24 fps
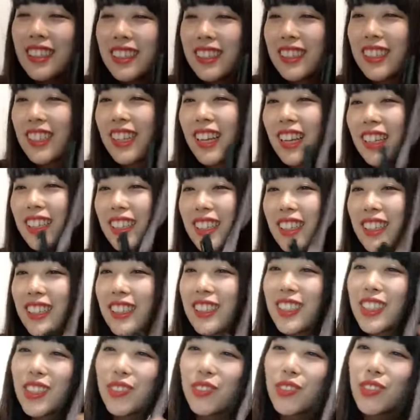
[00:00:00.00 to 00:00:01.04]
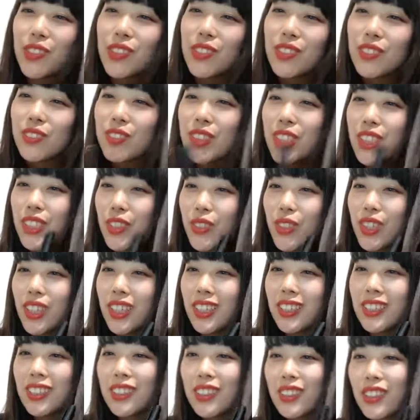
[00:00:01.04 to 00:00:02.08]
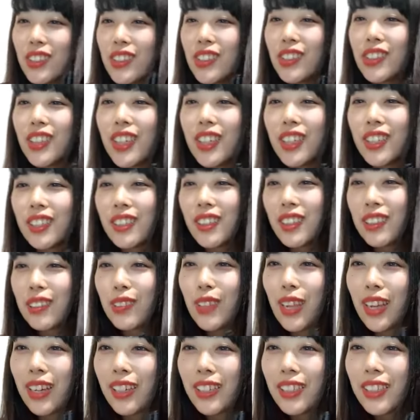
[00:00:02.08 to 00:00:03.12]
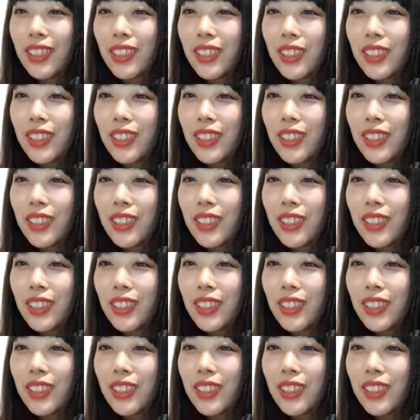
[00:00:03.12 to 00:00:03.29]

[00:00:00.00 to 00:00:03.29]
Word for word: 全然関係ない。しかも、めっちゃお腹すくタグやん。